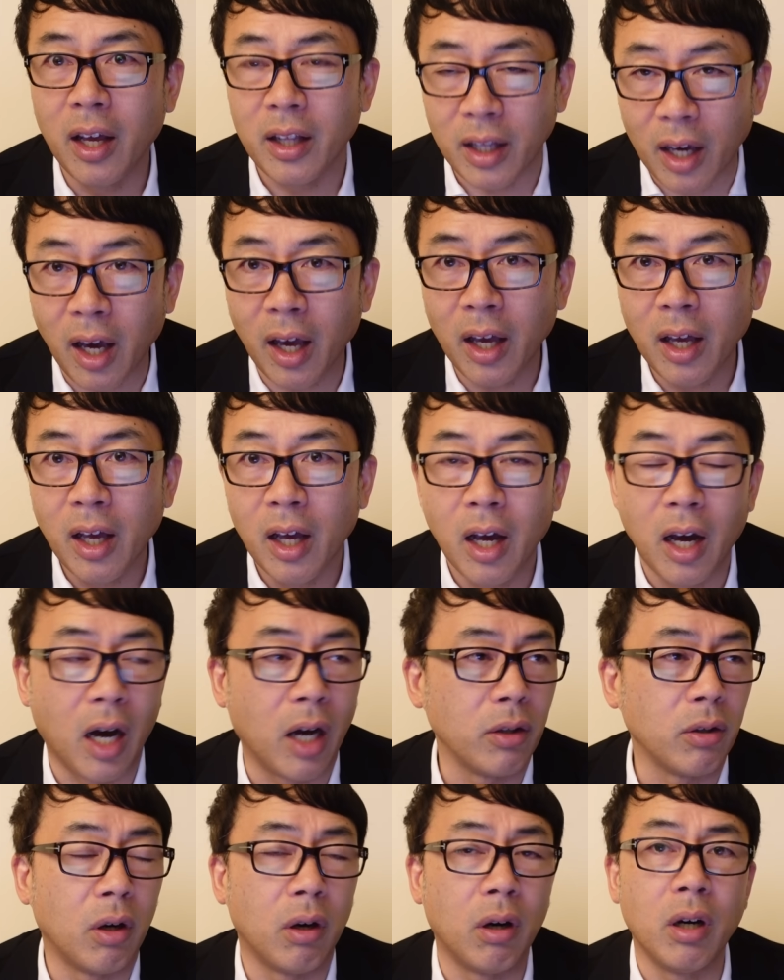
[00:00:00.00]
ね。
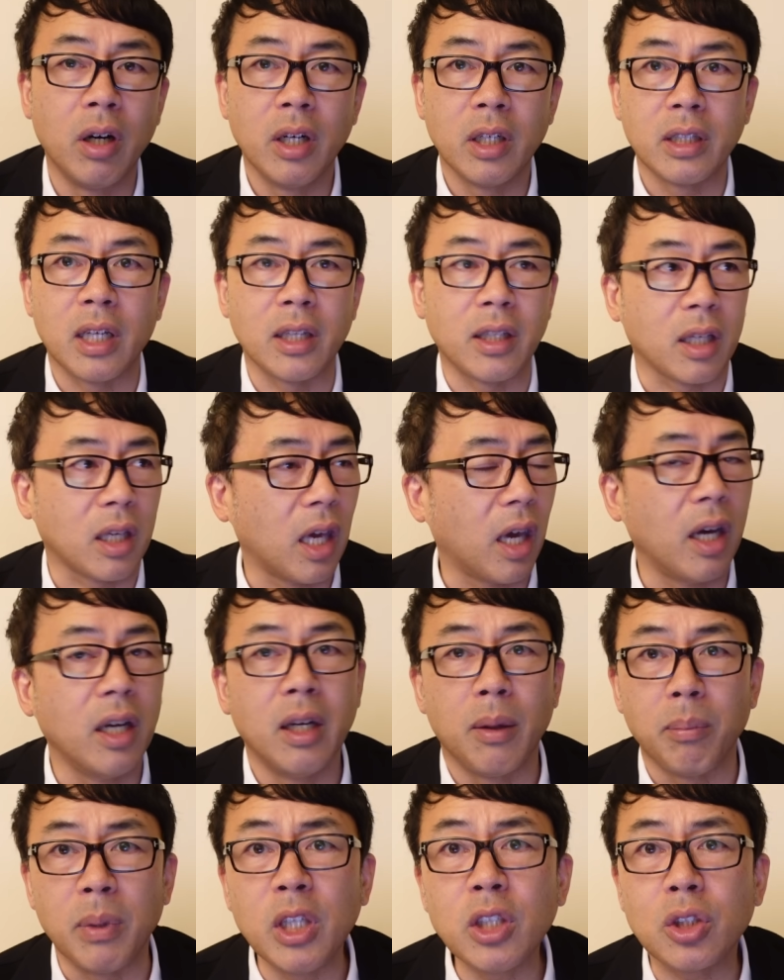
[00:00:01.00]
あの、なんだっけ、
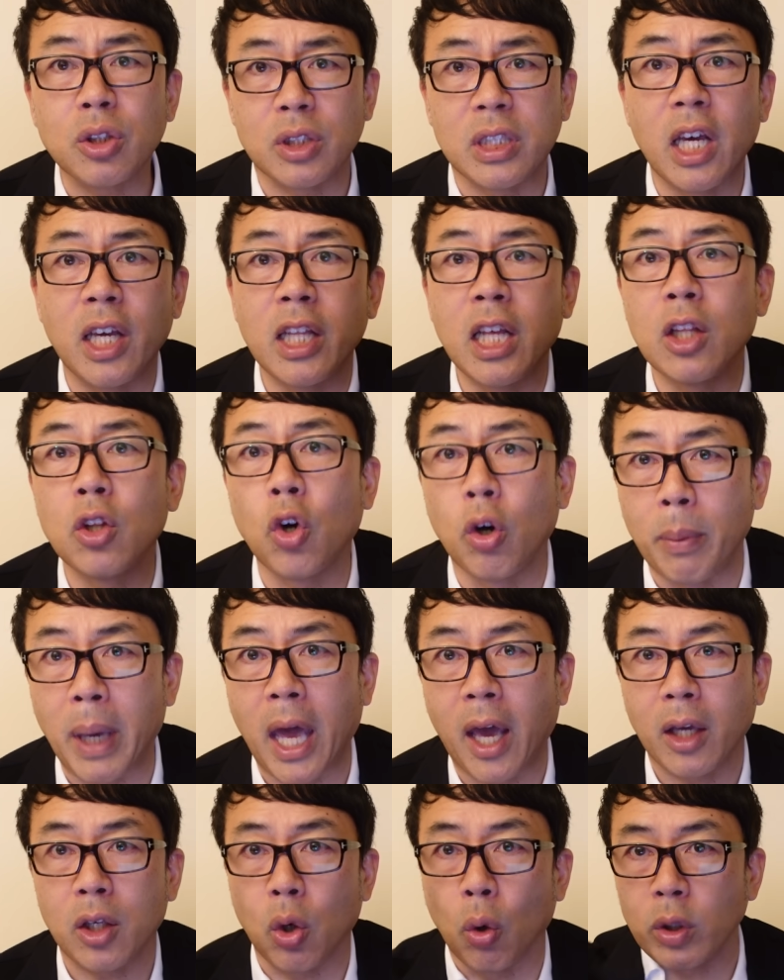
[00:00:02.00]
民主青年同
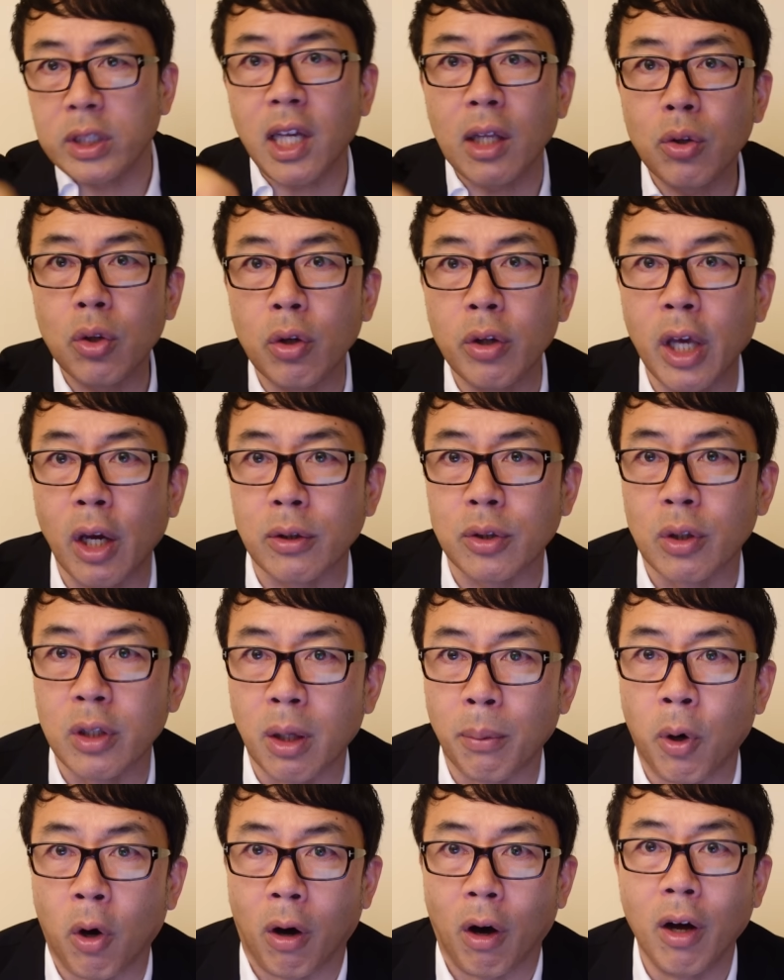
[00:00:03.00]
盟共産党だよ、そん
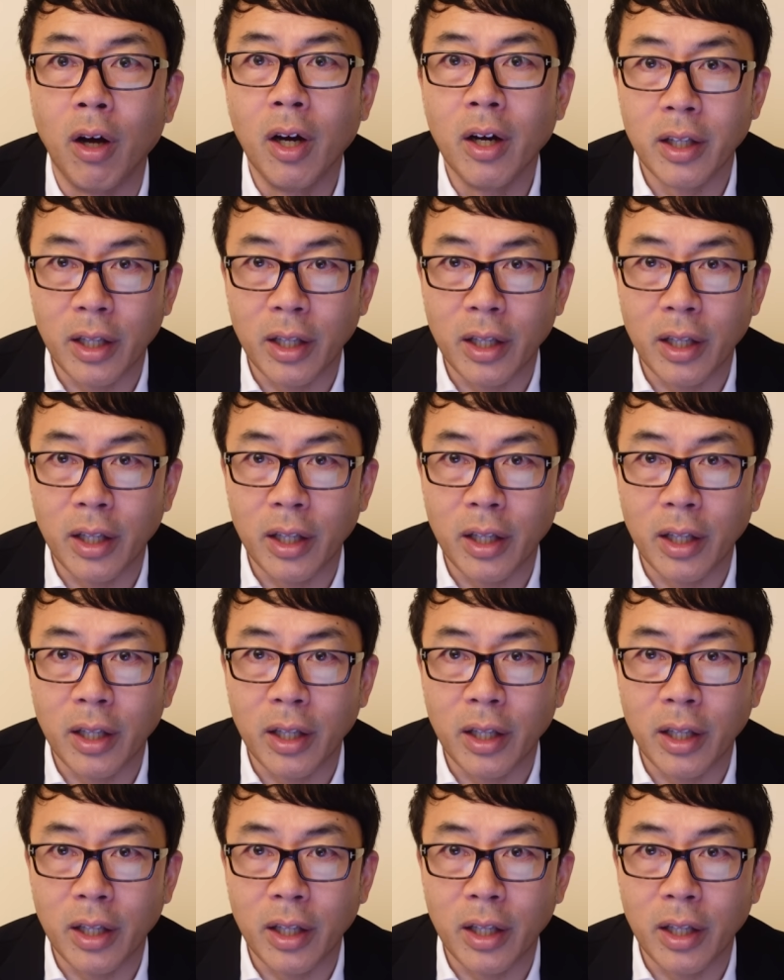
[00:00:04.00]
なもん。